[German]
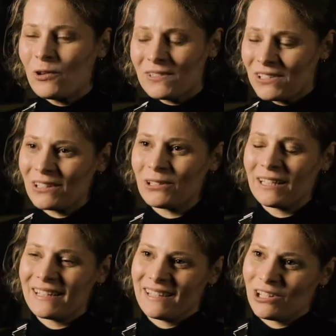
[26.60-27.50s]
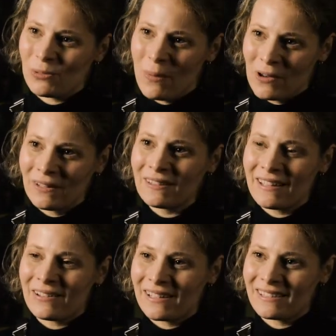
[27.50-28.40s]
uns ist es natürlich sehr spannend,
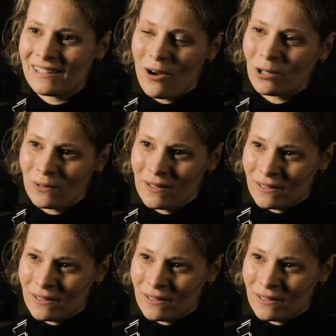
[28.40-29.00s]
auch jetzt die aktuelle